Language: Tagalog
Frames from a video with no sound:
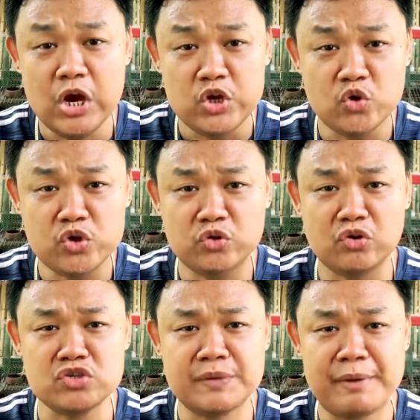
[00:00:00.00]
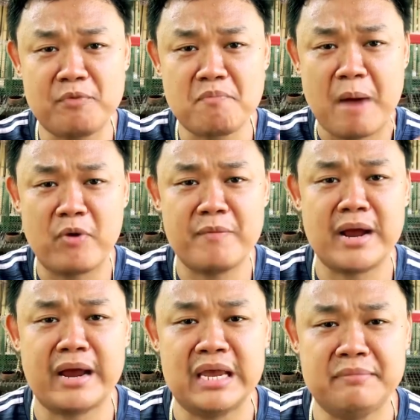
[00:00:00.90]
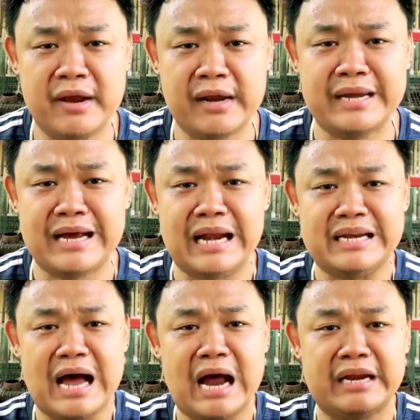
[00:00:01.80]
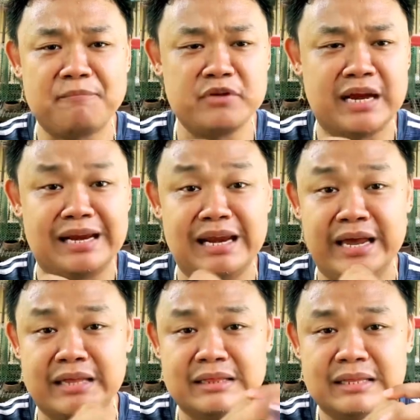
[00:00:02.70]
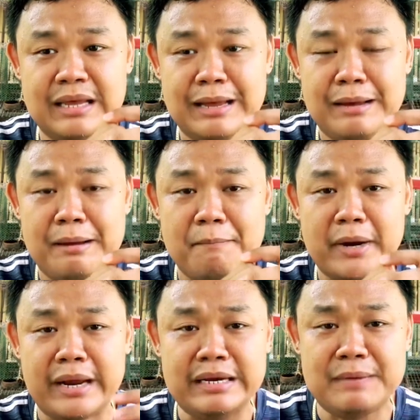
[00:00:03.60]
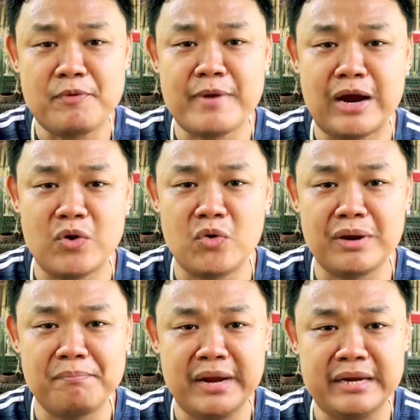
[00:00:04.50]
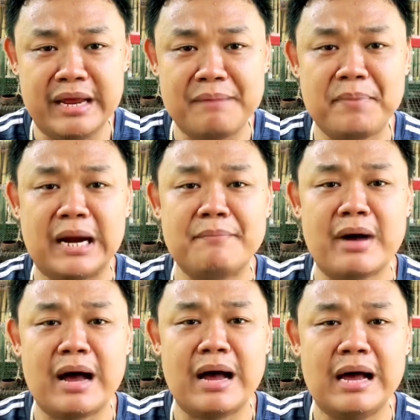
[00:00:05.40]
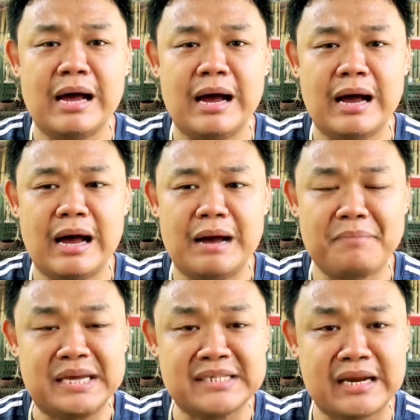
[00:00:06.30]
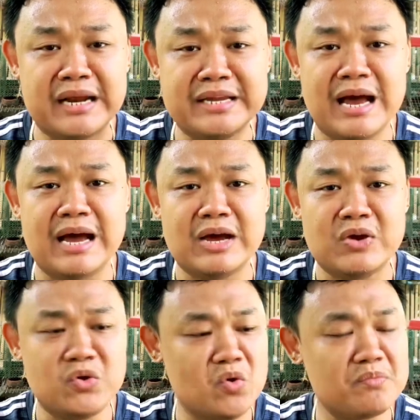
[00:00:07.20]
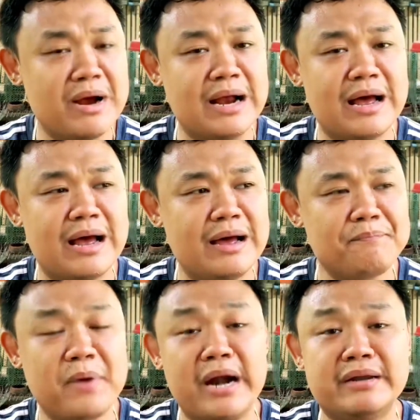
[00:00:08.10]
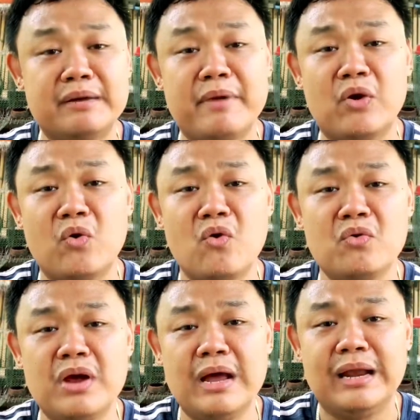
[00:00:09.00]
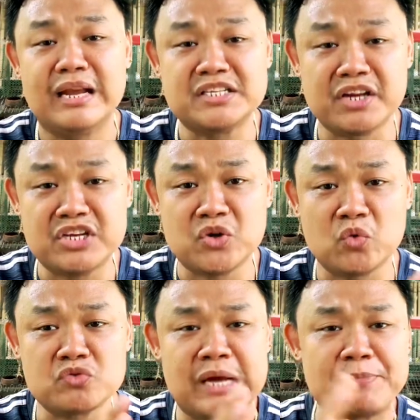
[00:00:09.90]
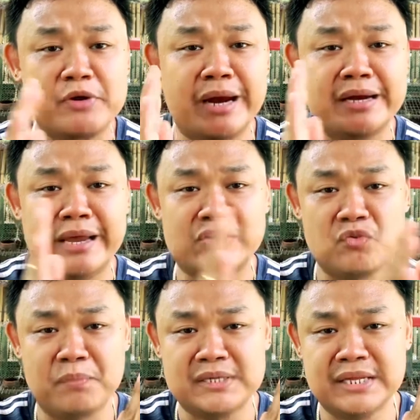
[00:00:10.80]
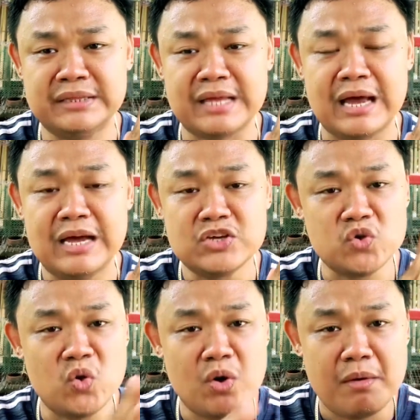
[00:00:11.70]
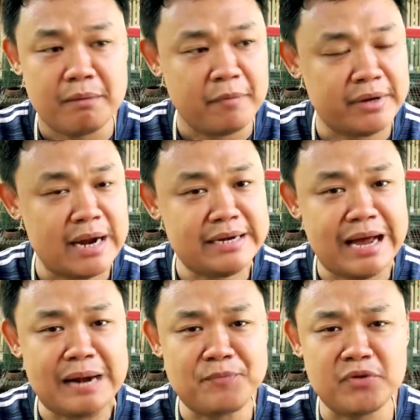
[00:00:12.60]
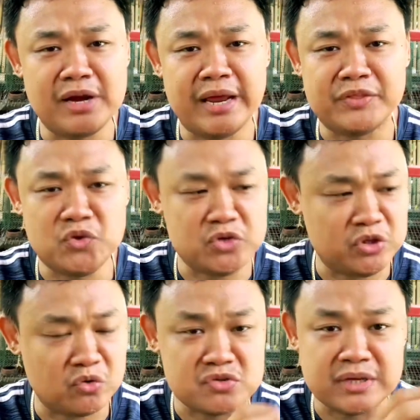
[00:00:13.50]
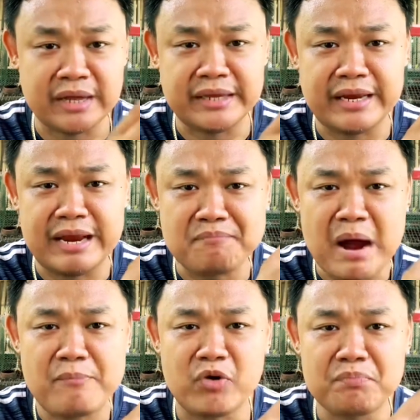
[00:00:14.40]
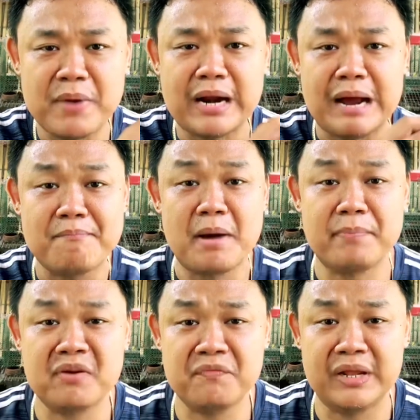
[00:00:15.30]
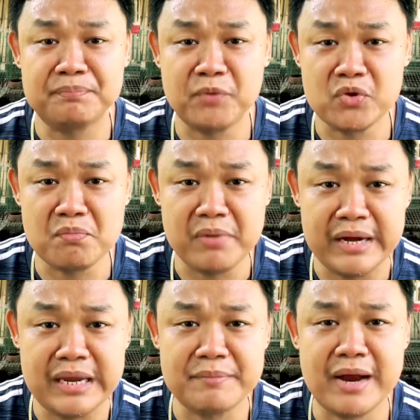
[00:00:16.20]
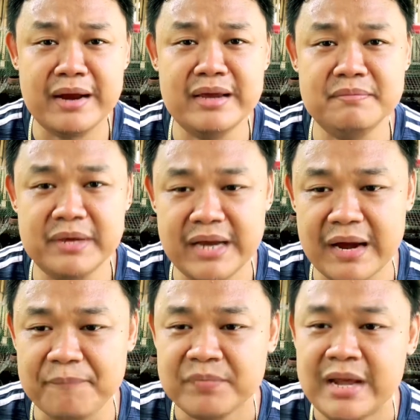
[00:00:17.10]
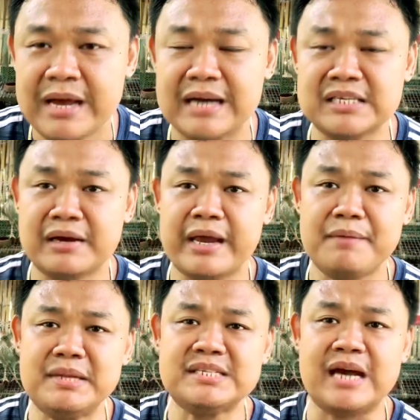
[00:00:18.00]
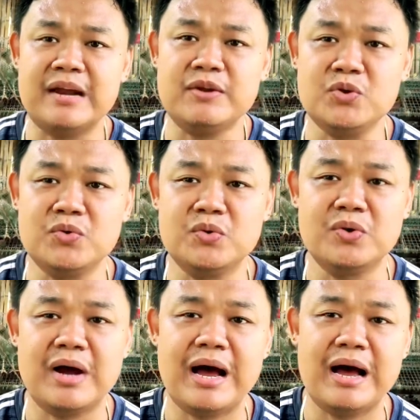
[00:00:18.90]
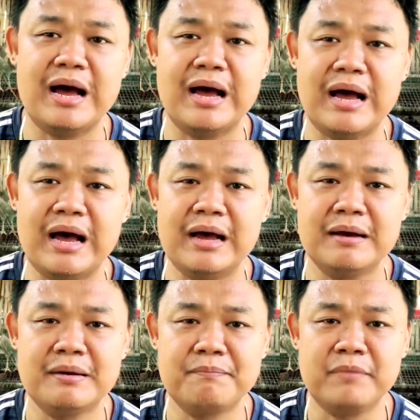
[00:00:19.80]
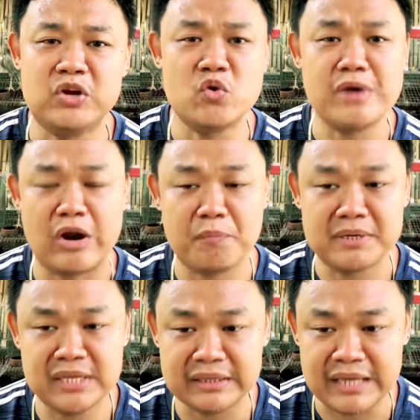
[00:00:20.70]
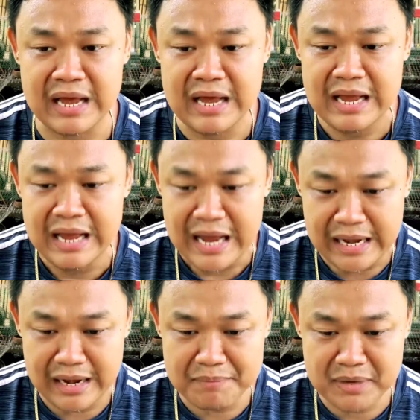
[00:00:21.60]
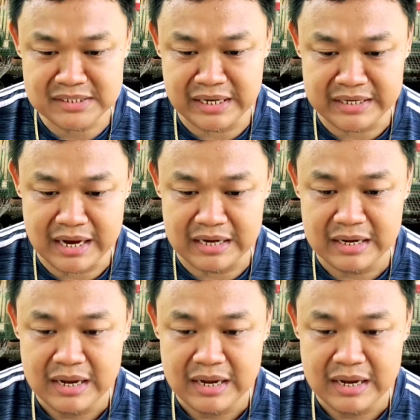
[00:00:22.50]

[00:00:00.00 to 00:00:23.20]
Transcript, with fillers: yung uterus naman pong baboy mga kaibigan ay dahan-dahan din po niyang liliit para hindi po magkaloon ng bleeding para ma, uh, ah, maisara niya yung mga part na mayroong laceration kung saan po nakadikit yung placenta. So, dahan-dahan pong liliit yung uterus ng ating inahing baboy para ma-prevent po yung bleeding mga kaibigan. Kasi, kaya minsan, yung uh, inunan o placenta ay lalabas lang yan